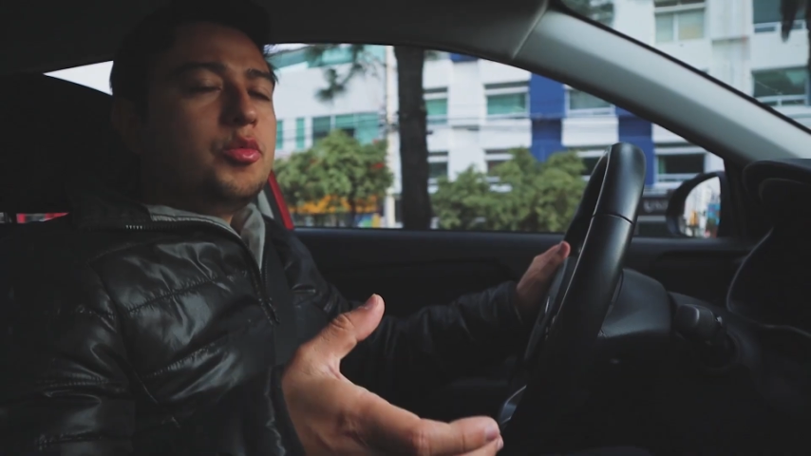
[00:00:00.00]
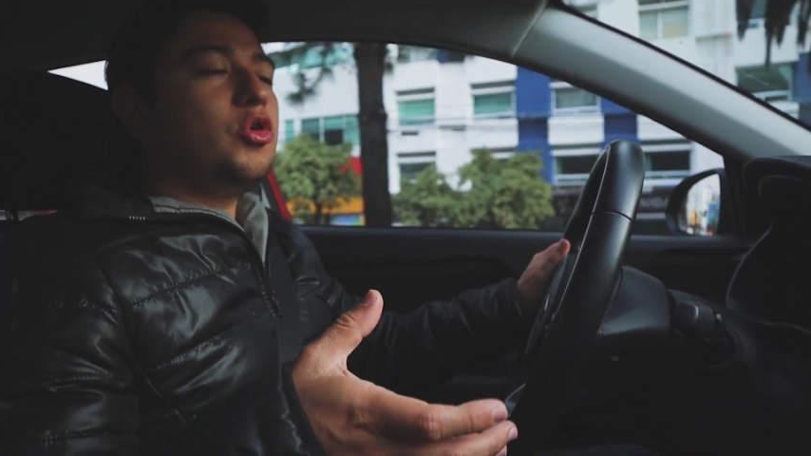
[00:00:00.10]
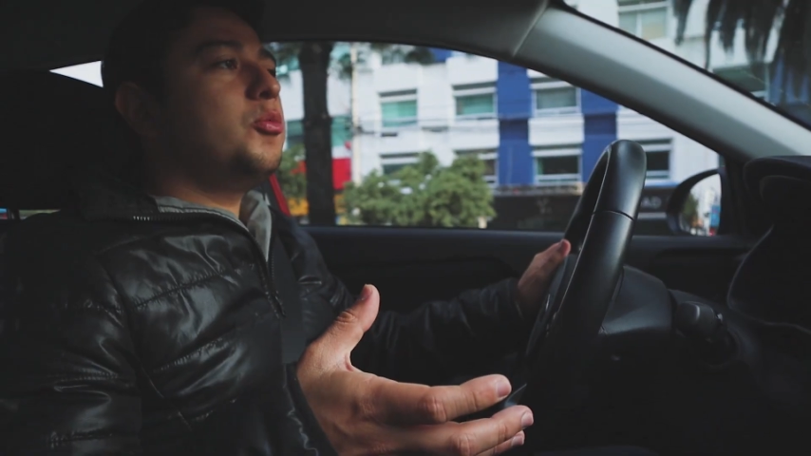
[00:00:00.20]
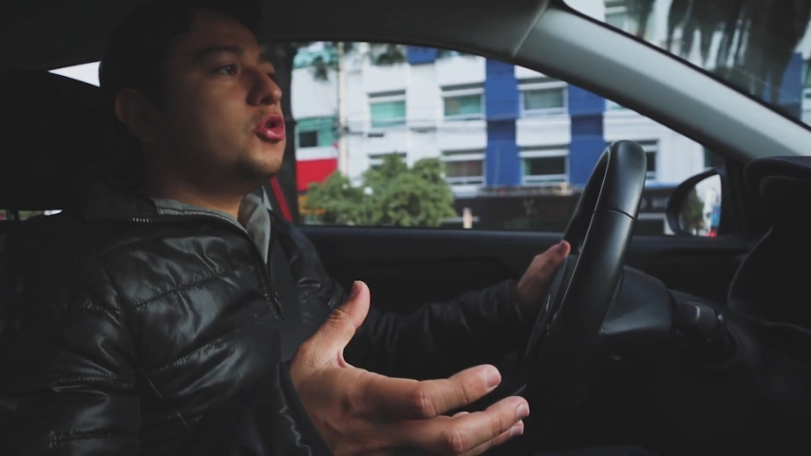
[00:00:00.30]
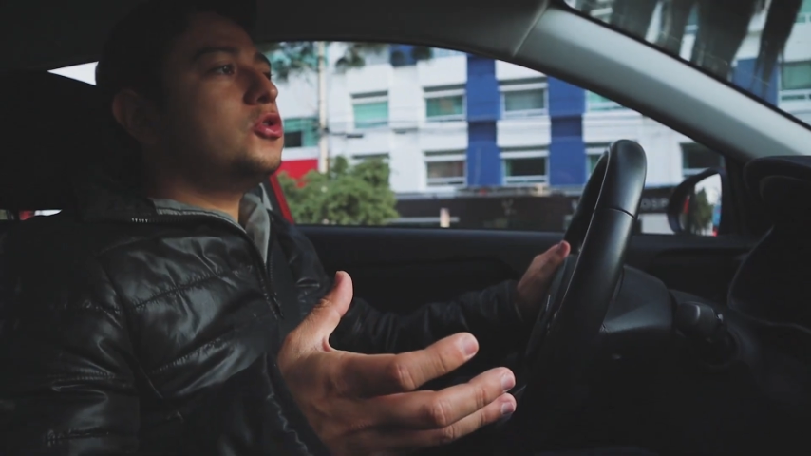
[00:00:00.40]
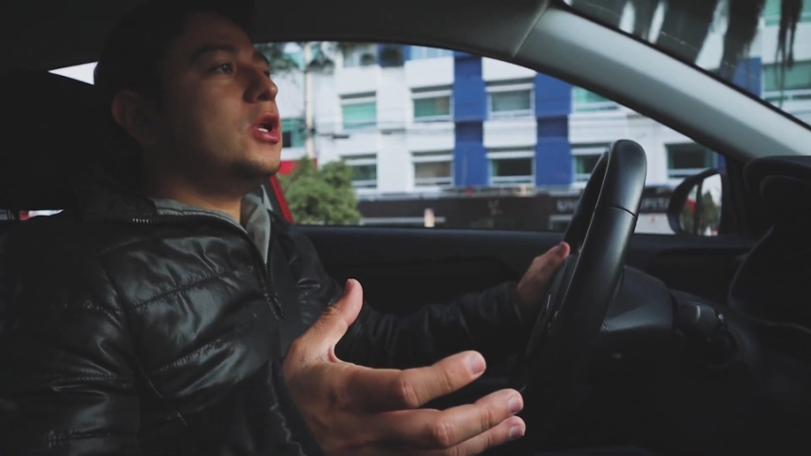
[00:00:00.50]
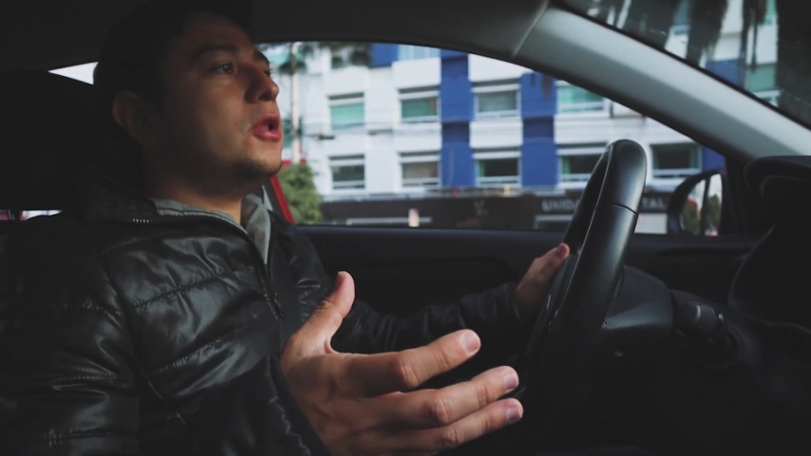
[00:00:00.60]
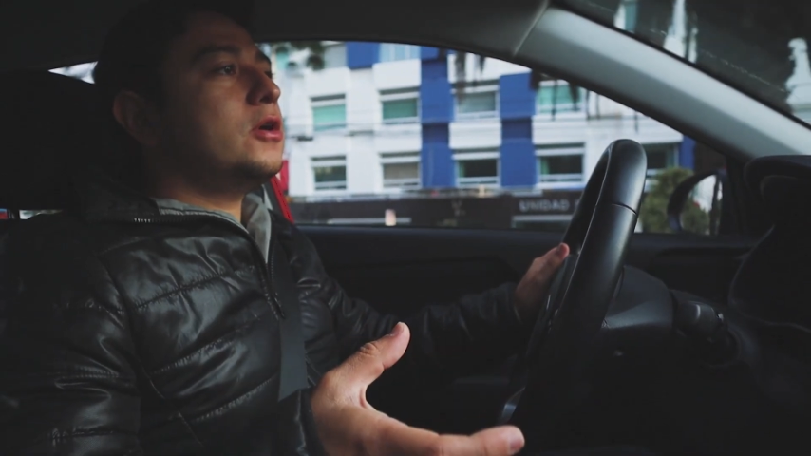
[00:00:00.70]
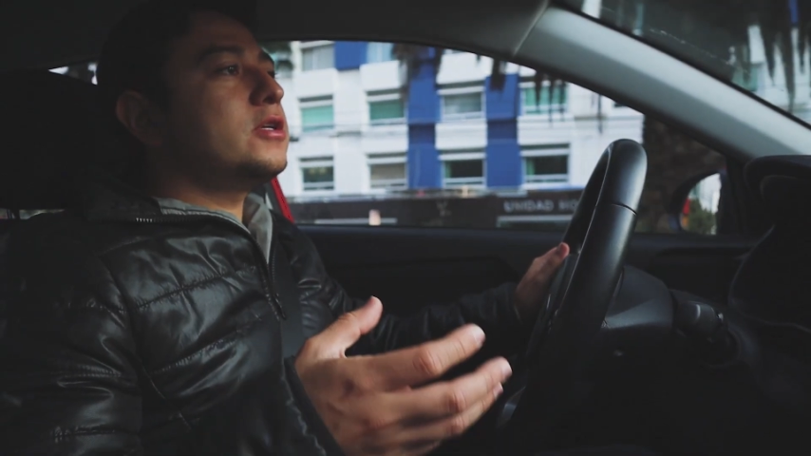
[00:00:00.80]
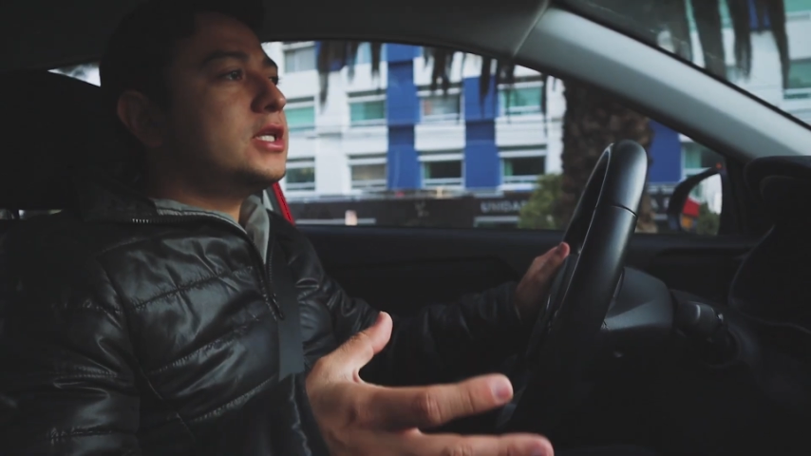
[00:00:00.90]
Y por lo
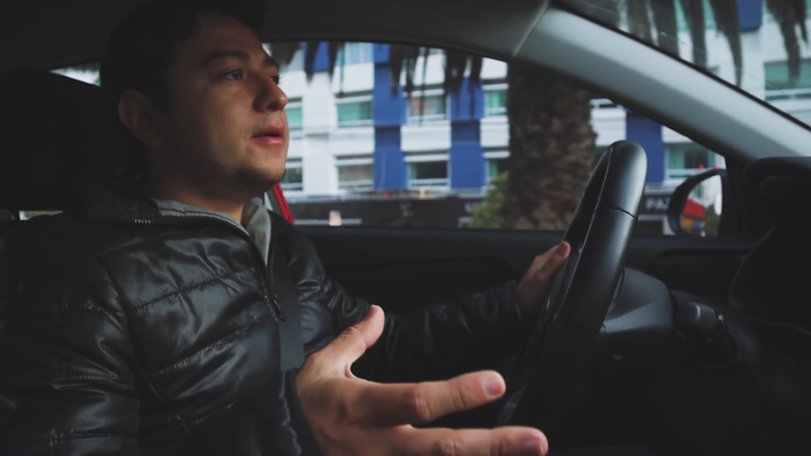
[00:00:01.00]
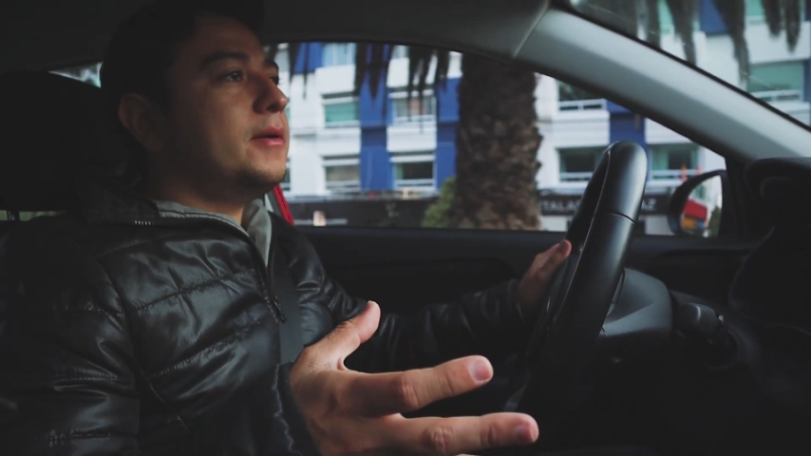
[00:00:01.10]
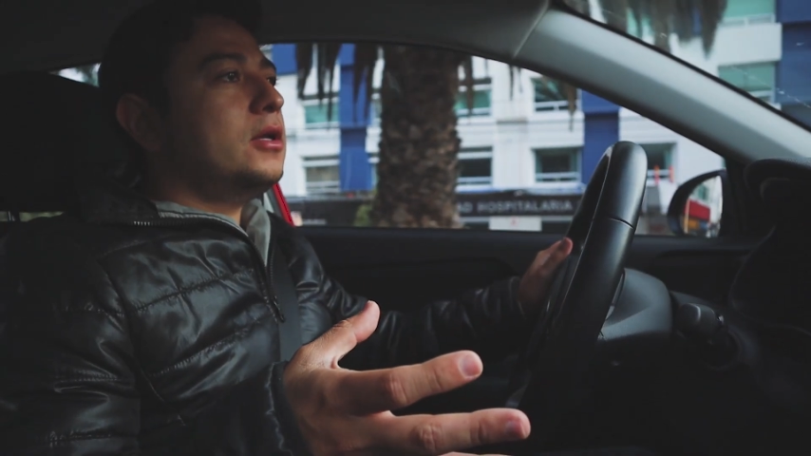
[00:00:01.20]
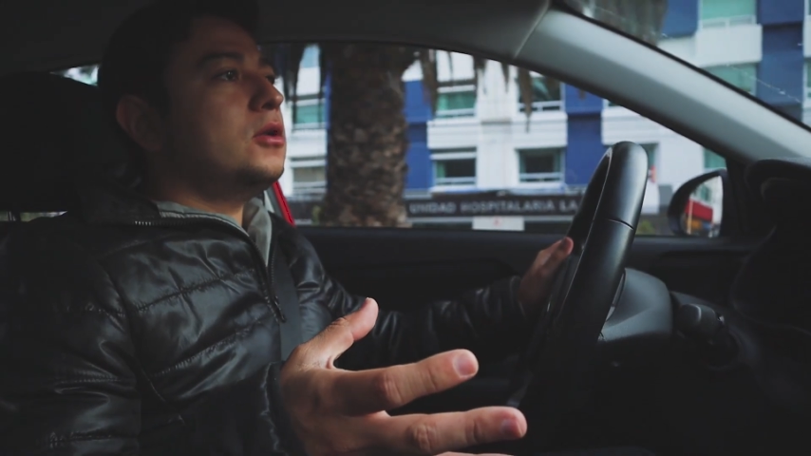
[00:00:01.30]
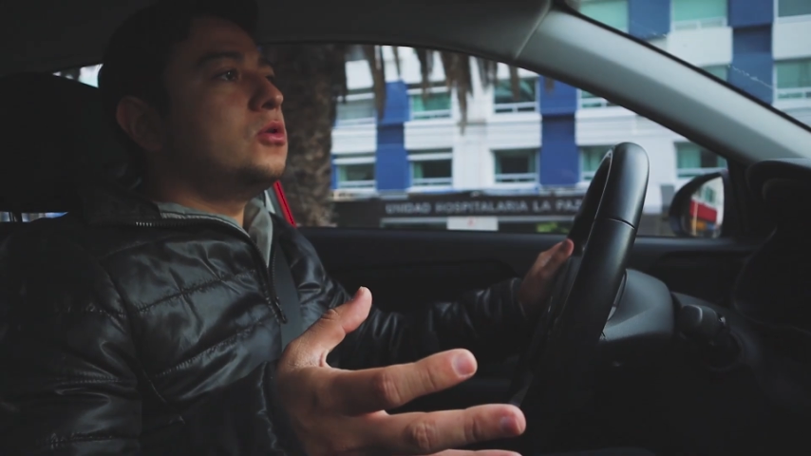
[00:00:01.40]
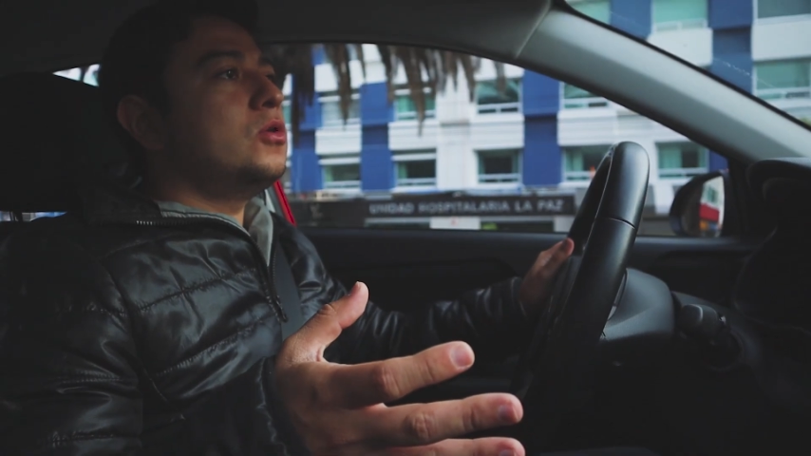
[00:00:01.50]
emocionado que estaba,